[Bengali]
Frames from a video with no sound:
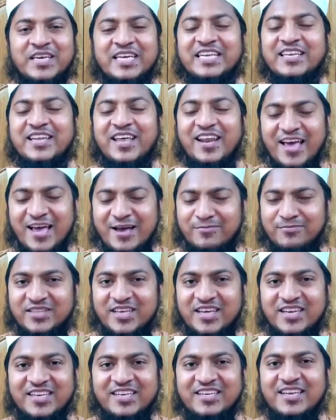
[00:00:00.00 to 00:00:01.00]
ইন্নাল
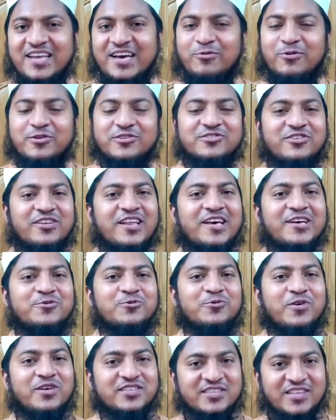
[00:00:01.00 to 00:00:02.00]
হামদালিল্লাহ
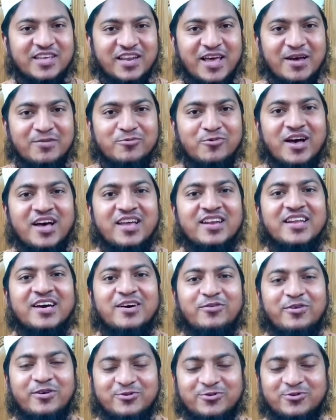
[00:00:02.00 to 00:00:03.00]
ওসলাতু আসসালামু আলা
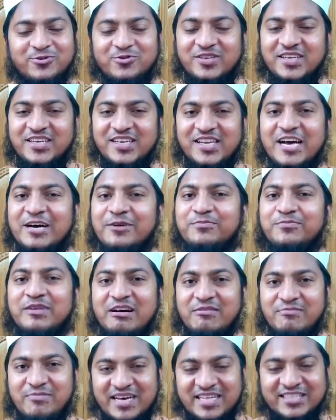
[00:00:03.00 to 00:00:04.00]
রসুলিল্লাহ
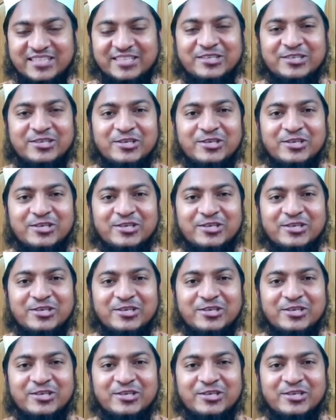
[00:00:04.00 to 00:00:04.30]
আম্মা বাপ